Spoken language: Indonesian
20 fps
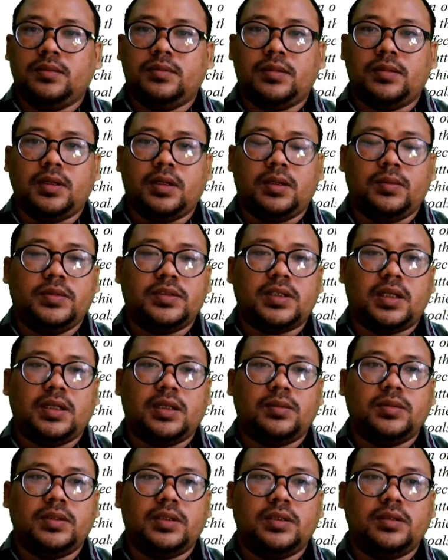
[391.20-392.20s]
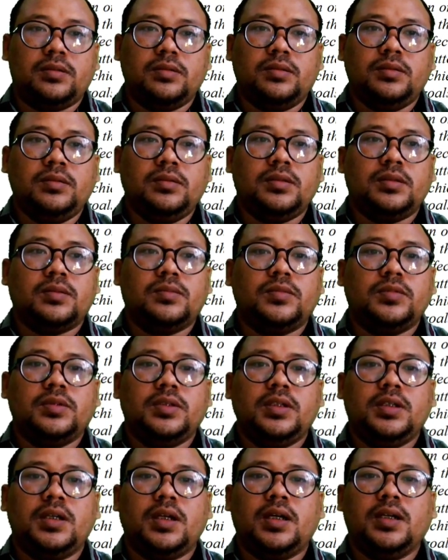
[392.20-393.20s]
Nah, misalnya begitu.
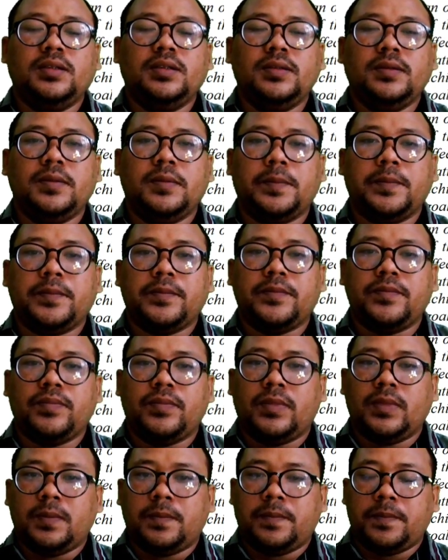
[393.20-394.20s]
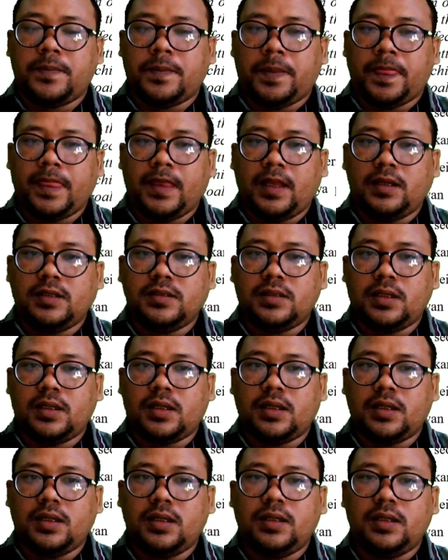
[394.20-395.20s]
Kemudian
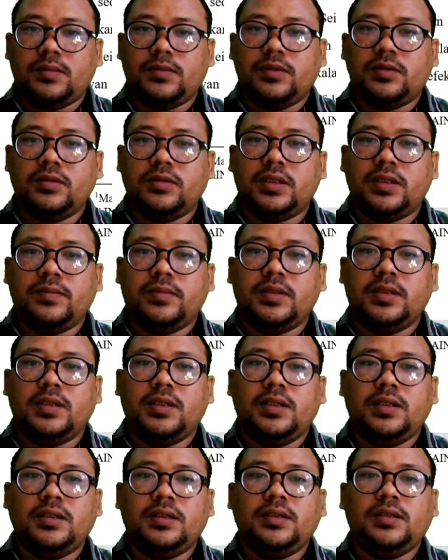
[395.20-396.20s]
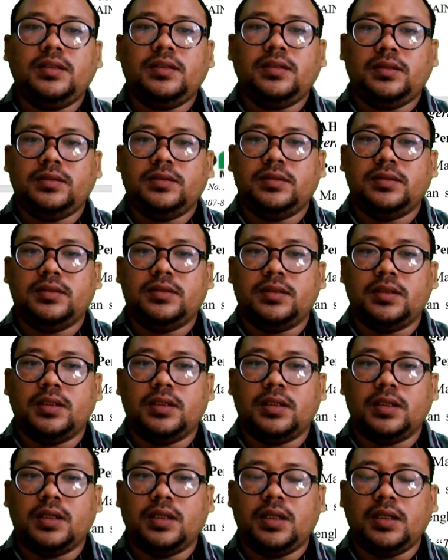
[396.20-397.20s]
cara mengutipnya
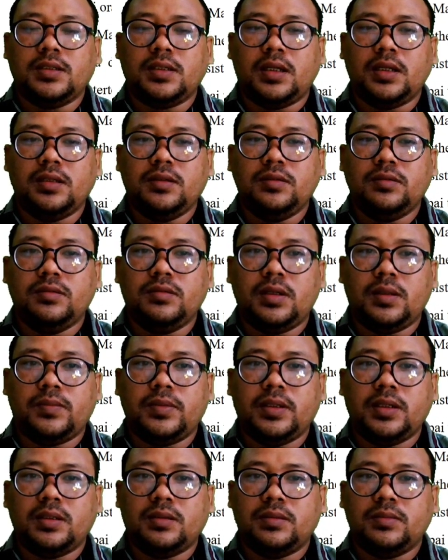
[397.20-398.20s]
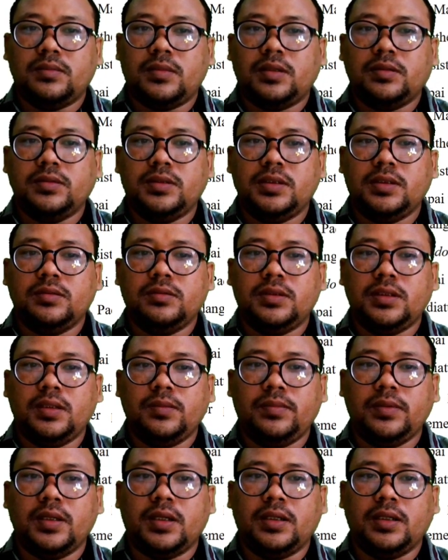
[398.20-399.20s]
eh, kita cari dulu apa yang mau
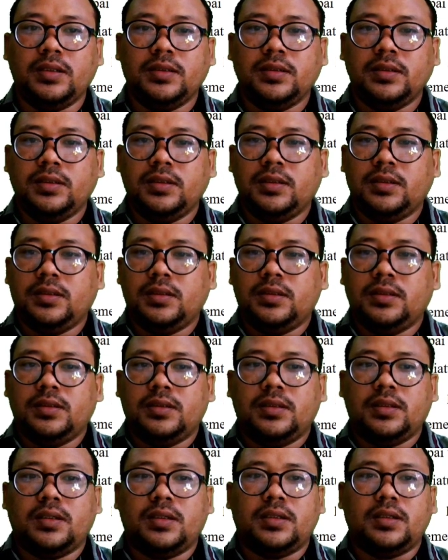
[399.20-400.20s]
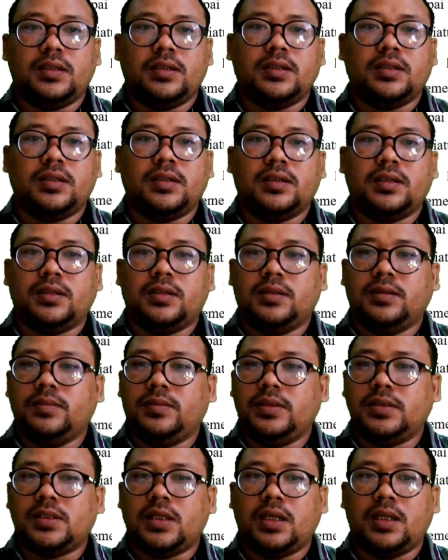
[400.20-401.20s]
diutip ya. Eh,
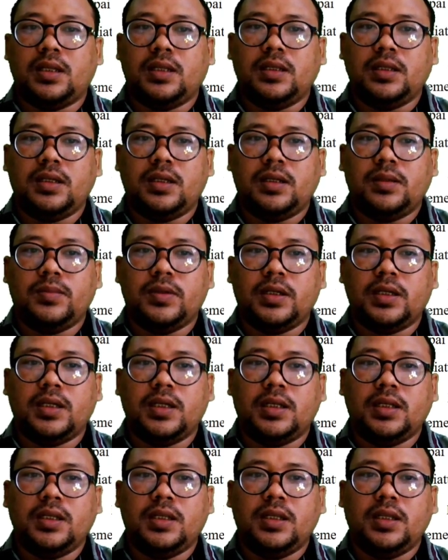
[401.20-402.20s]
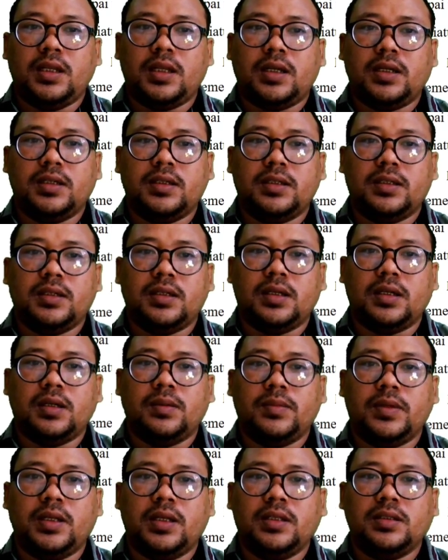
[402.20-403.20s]
Misalnya bagian inilah, nah,
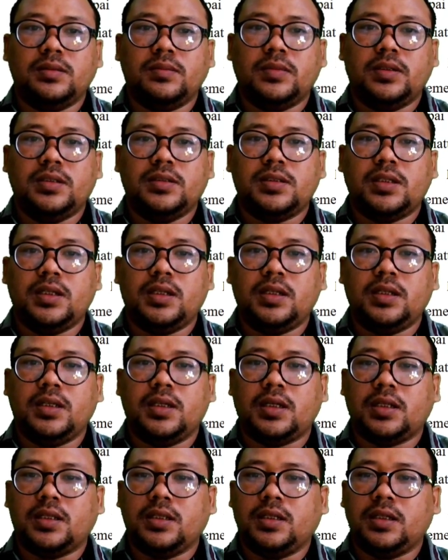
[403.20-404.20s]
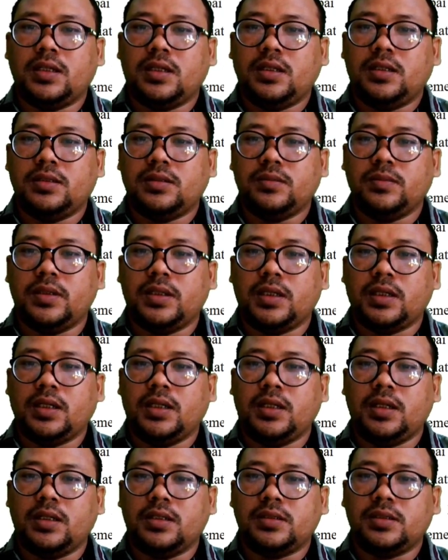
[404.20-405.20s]
manajemen sering diartikan sebagai
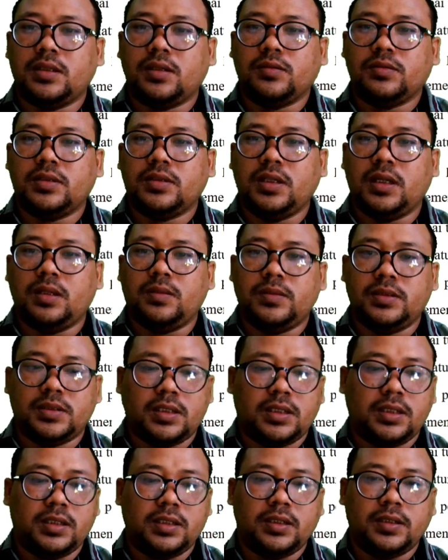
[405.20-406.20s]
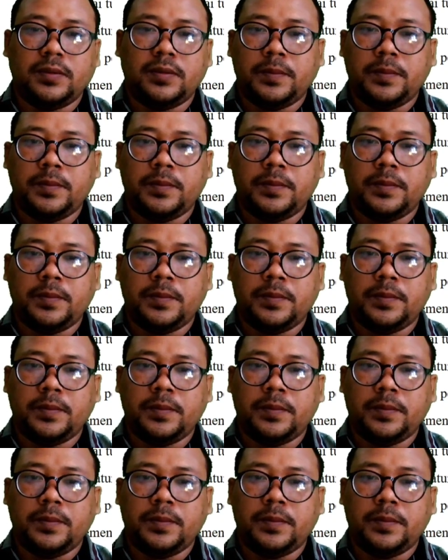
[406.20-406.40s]
dan seterusnya misalnya.